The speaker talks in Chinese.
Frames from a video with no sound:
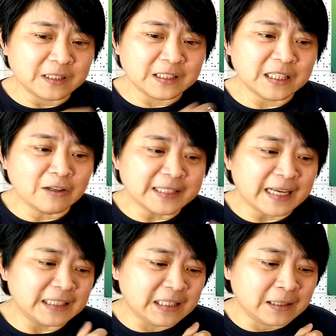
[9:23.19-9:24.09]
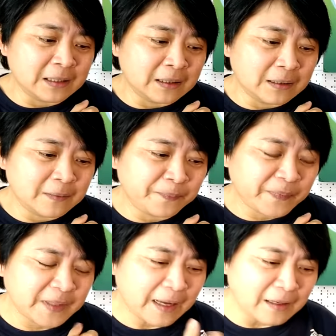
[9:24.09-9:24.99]
消灾解厄的，
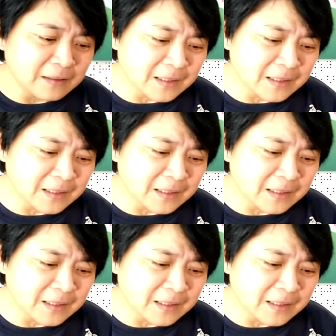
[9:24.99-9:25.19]
他也